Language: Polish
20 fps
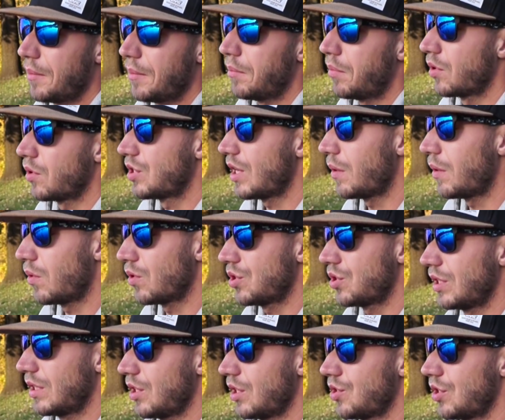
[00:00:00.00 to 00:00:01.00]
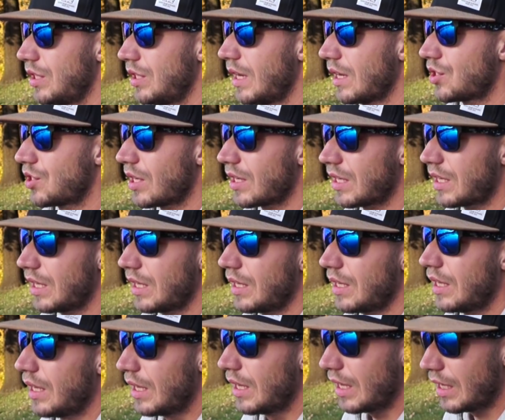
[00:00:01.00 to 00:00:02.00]
bo działo się też i na
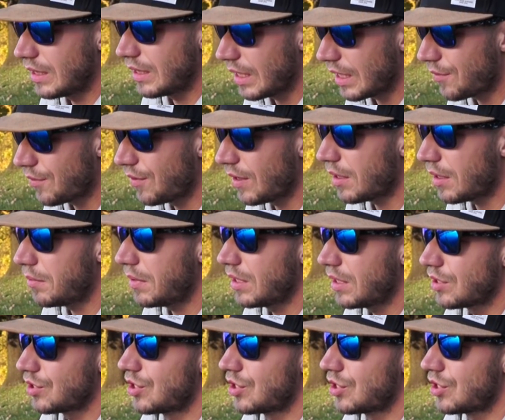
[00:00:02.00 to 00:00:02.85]
jerki innych firm,